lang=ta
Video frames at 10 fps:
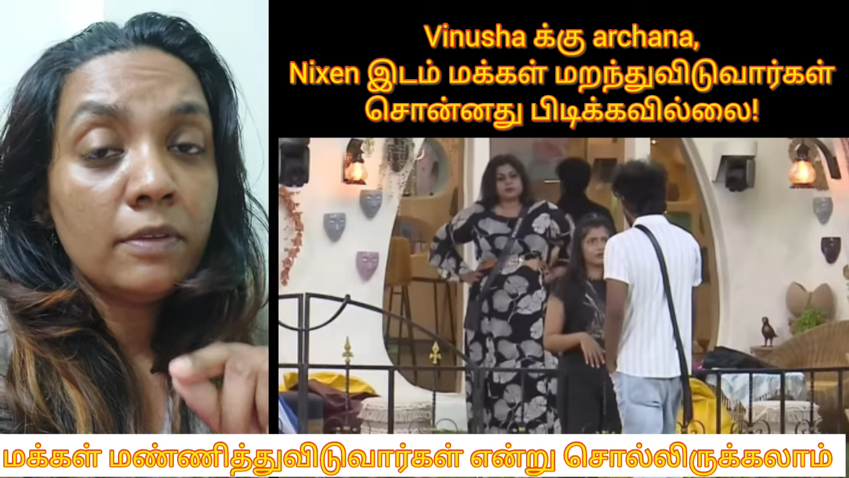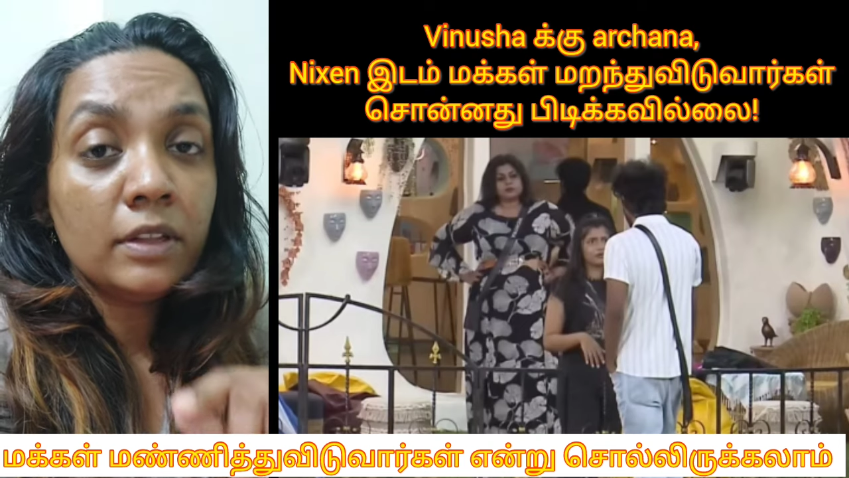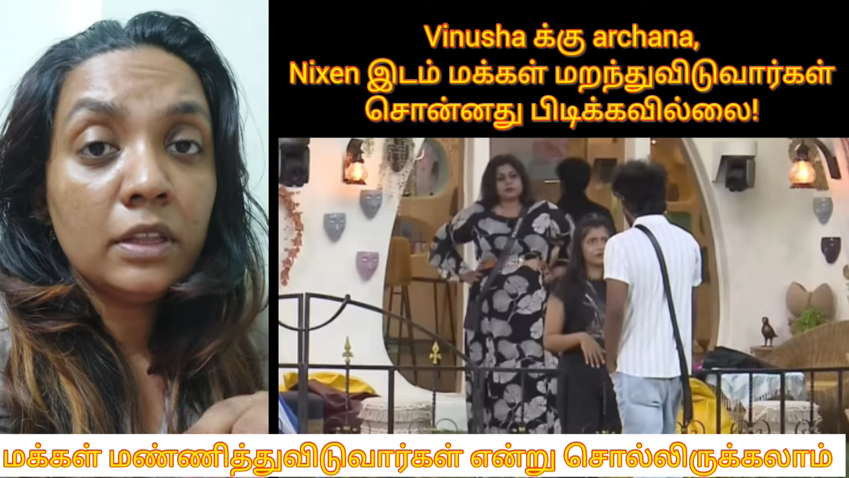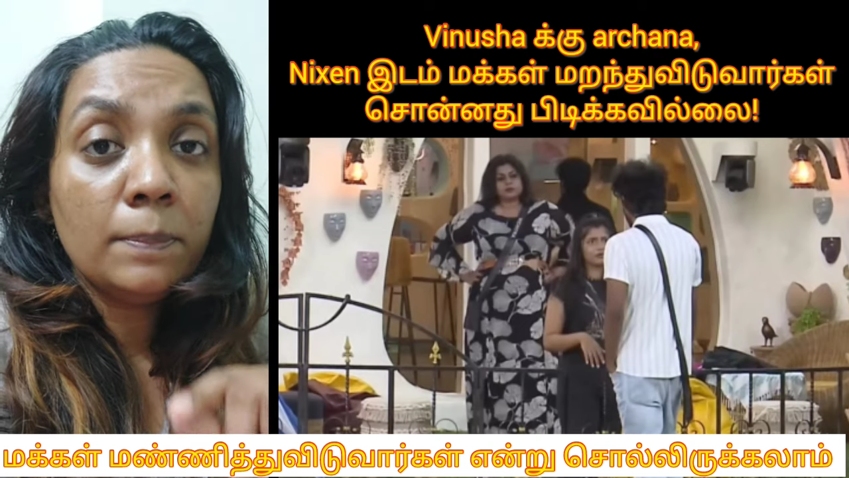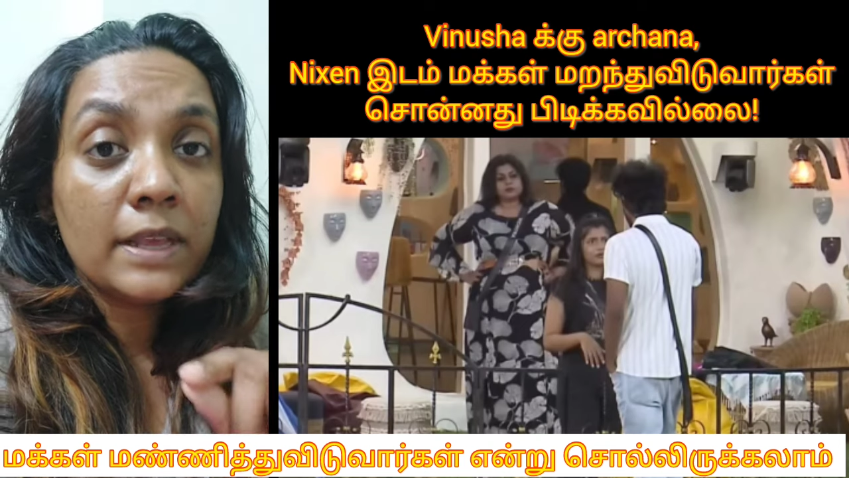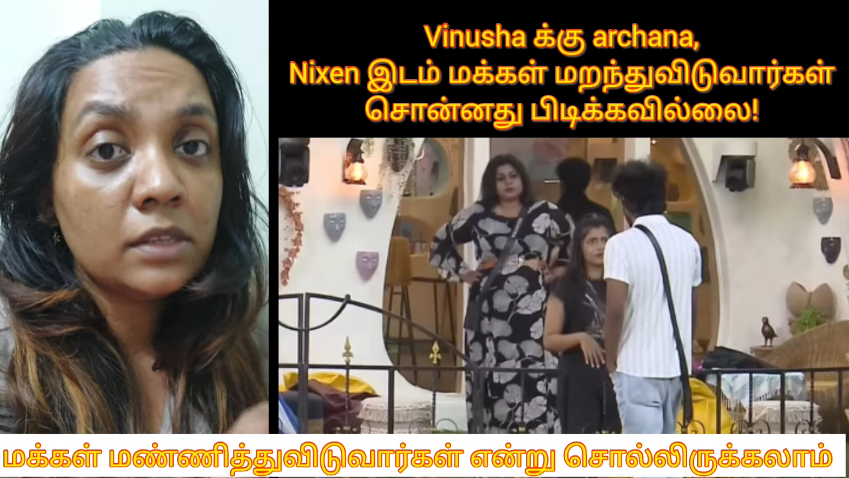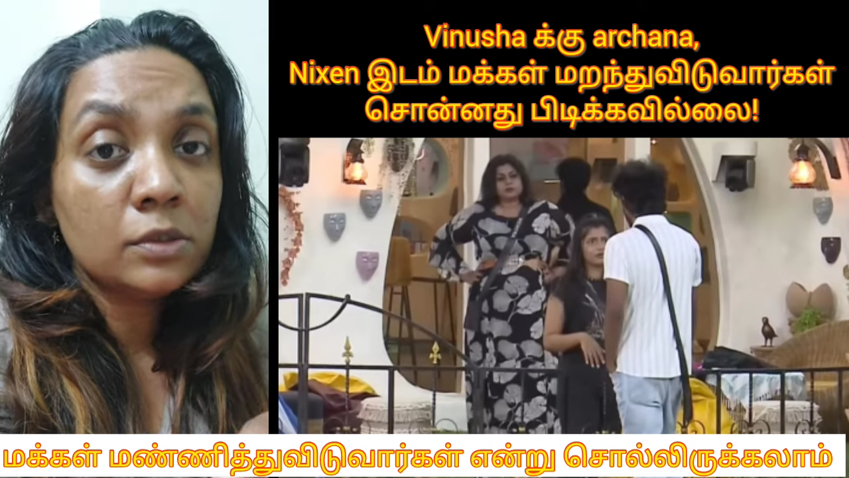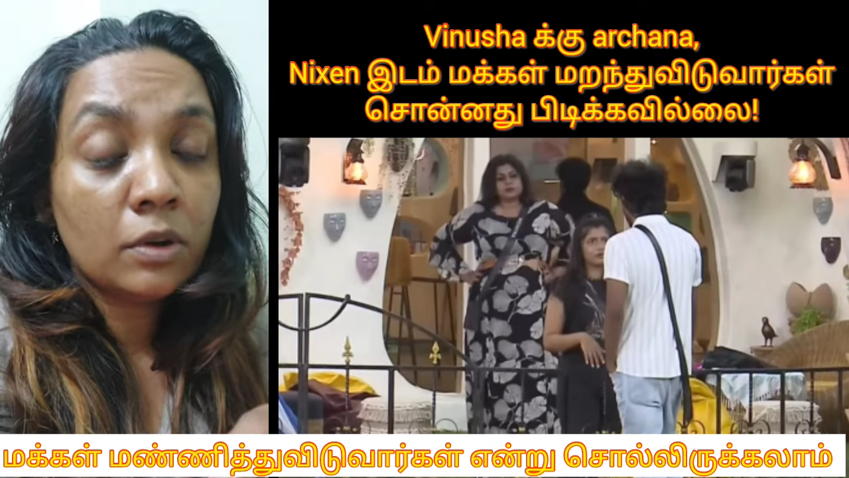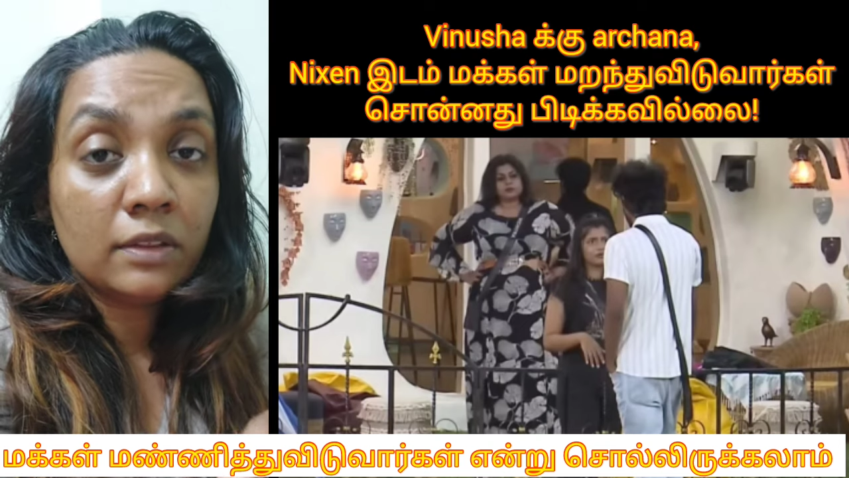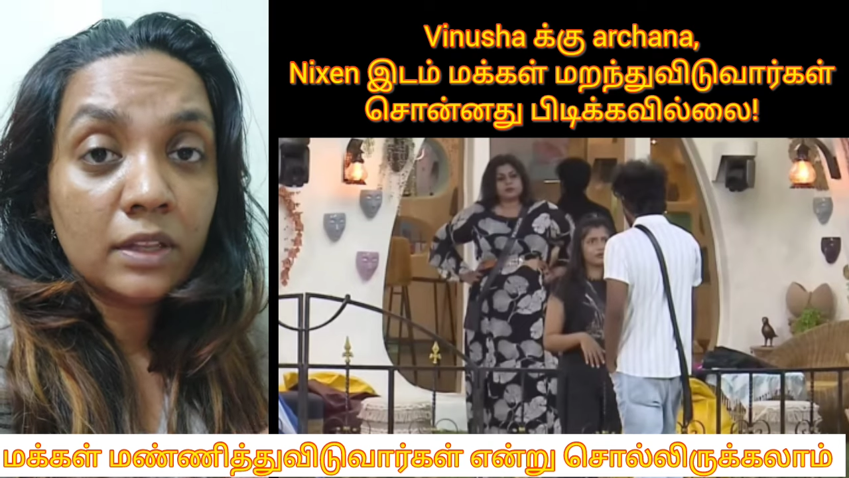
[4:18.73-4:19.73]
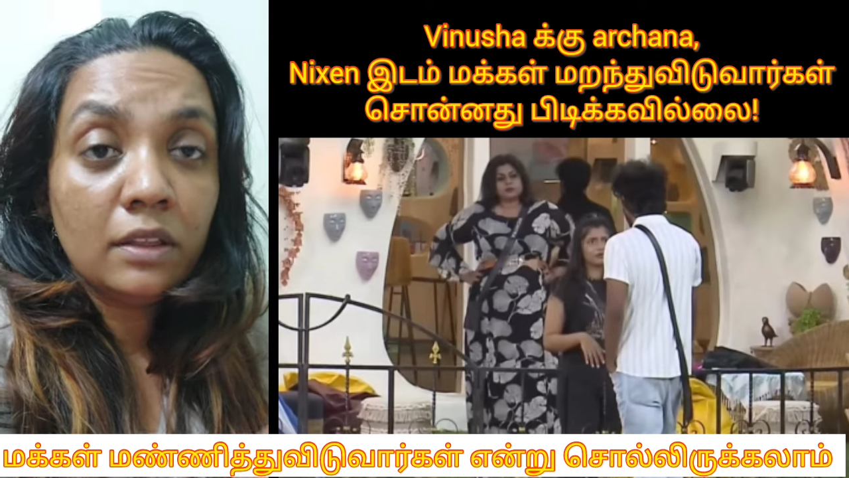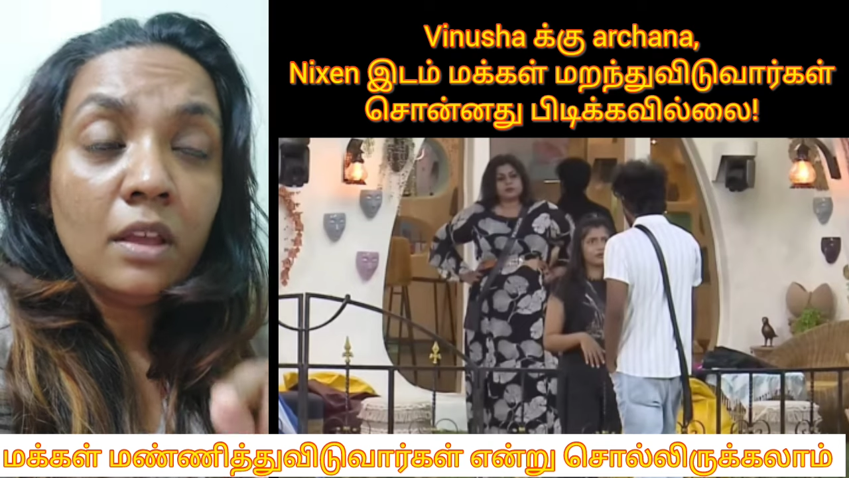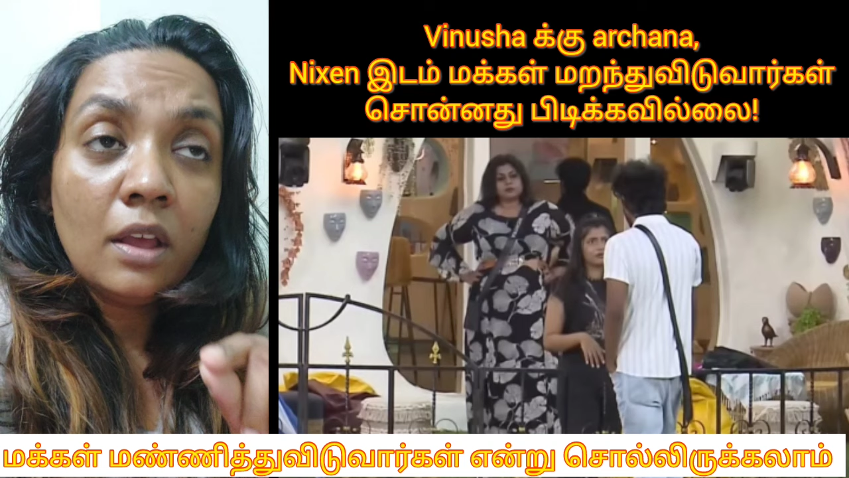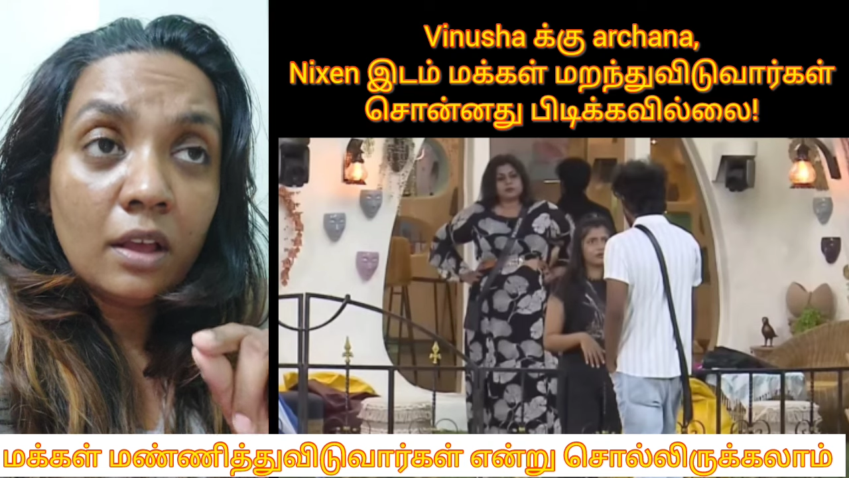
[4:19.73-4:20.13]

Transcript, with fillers: போய் வந்து பேச சொன்னது வந்து